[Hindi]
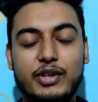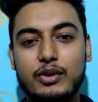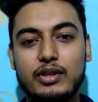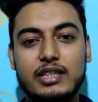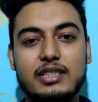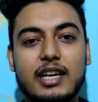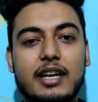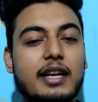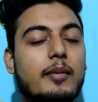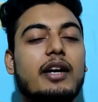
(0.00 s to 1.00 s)
को दीजिएगा
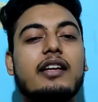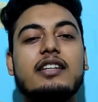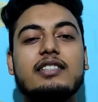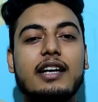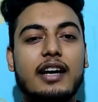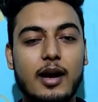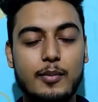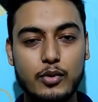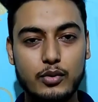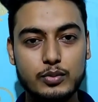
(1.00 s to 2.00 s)
और कमेंट कीजिएगा अगर
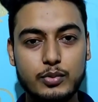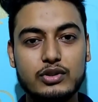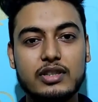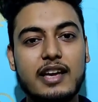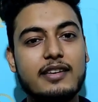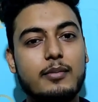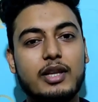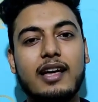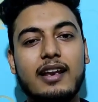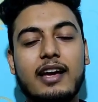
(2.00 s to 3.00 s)
आपको कुछ पूछना है या
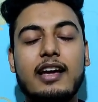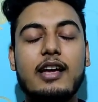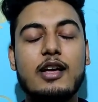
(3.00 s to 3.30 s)
बताना है